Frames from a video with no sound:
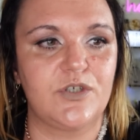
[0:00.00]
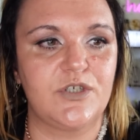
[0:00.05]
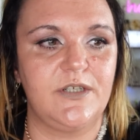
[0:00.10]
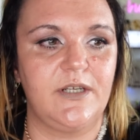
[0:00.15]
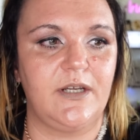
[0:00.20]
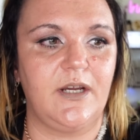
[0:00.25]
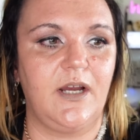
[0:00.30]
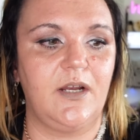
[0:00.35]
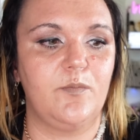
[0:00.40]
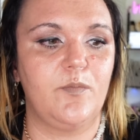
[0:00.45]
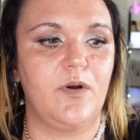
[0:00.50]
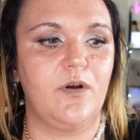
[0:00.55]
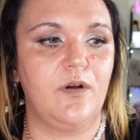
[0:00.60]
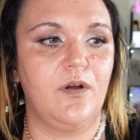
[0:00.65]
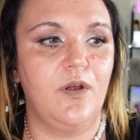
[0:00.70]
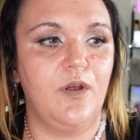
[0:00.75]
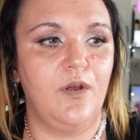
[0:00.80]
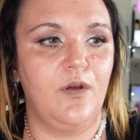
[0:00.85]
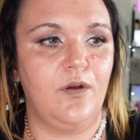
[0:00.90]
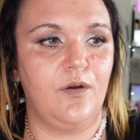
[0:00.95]
généralement
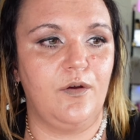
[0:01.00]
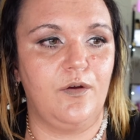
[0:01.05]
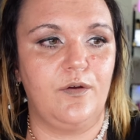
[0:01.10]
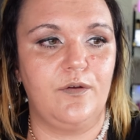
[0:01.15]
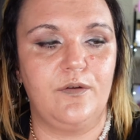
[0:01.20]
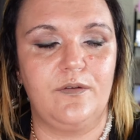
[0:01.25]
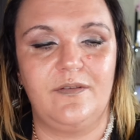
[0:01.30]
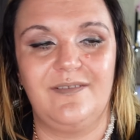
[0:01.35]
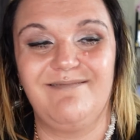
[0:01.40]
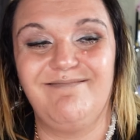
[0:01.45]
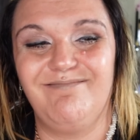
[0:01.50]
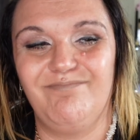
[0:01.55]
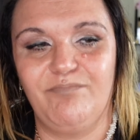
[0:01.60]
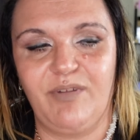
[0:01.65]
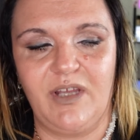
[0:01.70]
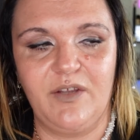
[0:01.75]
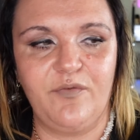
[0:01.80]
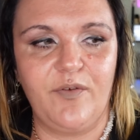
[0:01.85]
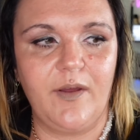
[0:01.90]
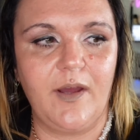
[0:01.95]
euh,
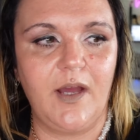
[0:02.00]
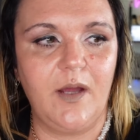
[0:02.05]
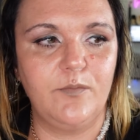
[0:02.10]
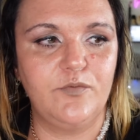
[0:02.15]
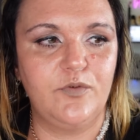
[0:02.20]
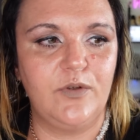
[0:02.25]
préférable